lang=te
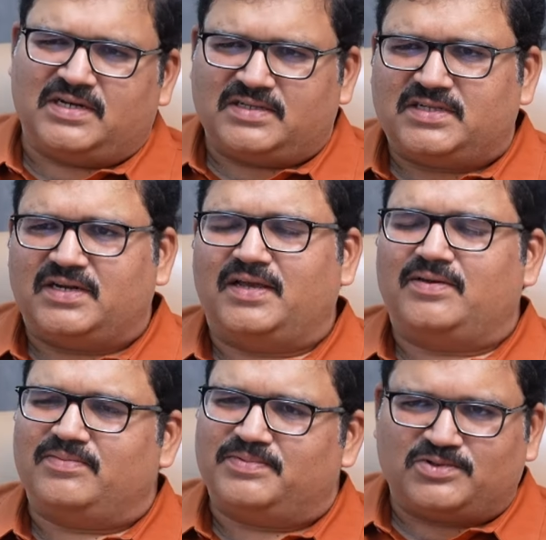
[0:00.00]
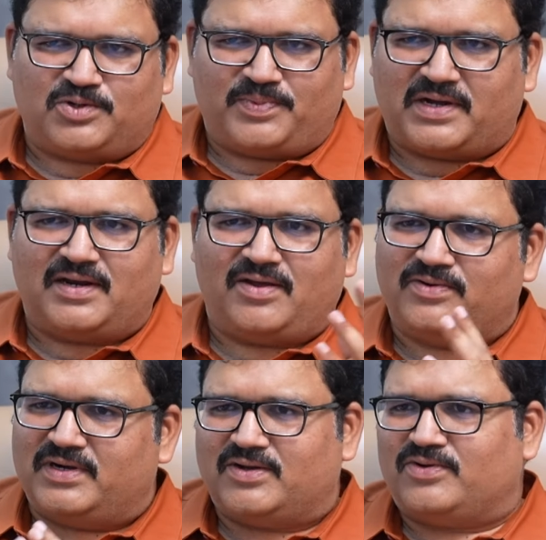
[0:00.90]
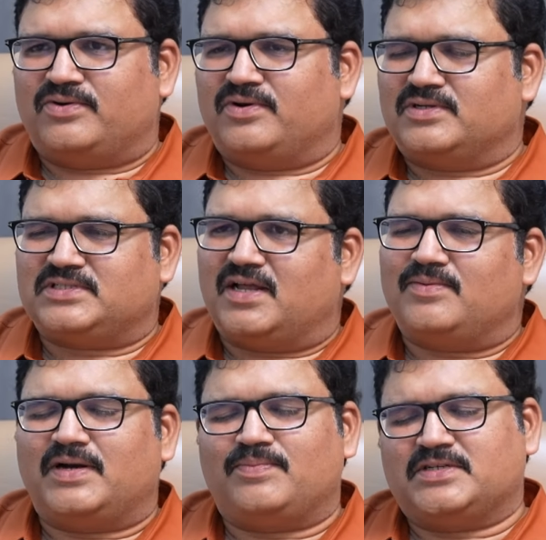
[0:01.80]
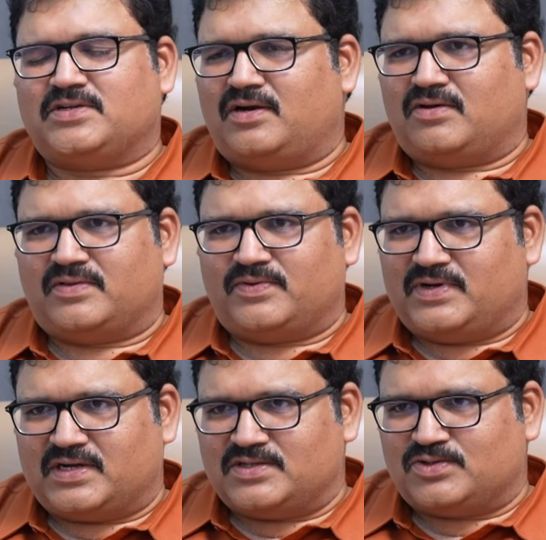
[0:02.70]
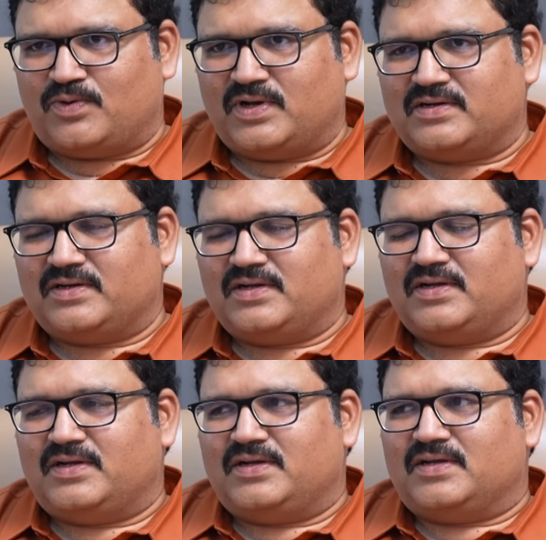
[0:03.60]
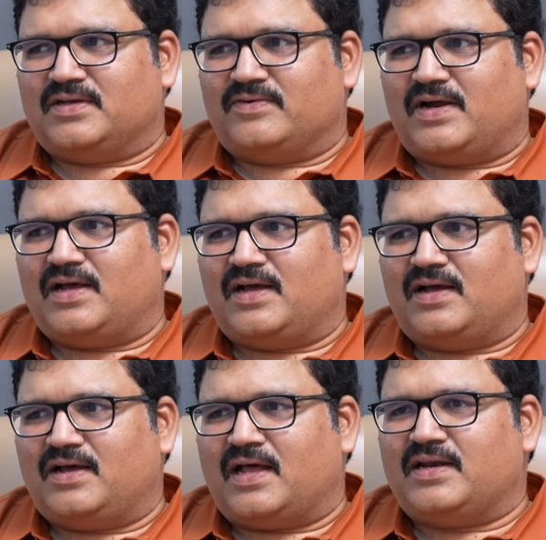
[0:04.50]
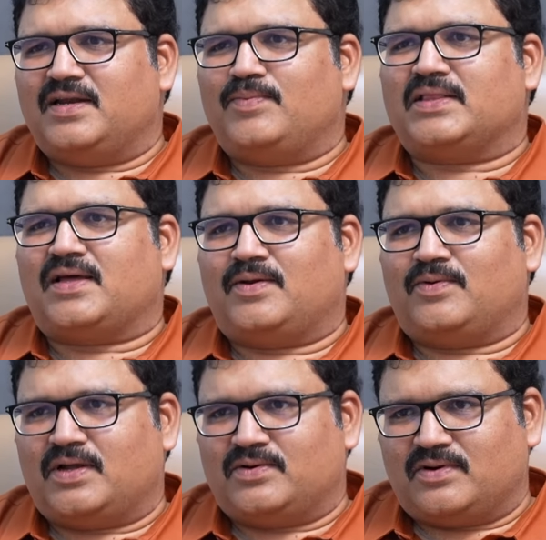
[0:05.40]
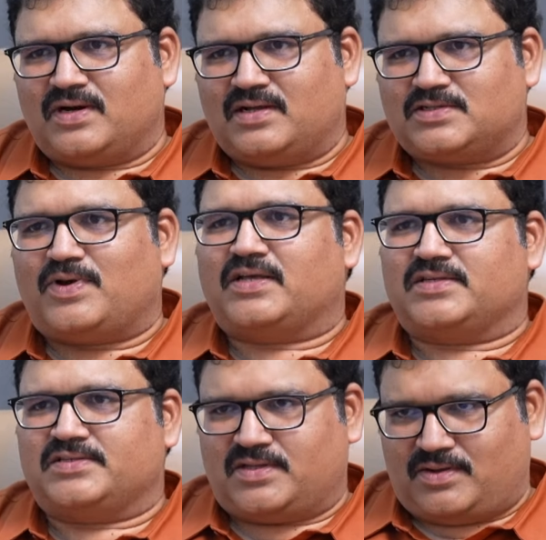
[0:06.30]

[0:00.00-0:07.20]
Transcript: చిన్న చిన్న చుట్టుపక్కల ఉంటే కొన్ని ఉండొచ్చు కానీ బట్ మెజారిటీ ఆఫ్ ద వర్క్ ఈజ్ ఓవర్ ఇవాళ అన్ని మతాల వారు కూడా స్వాగతిస్తూ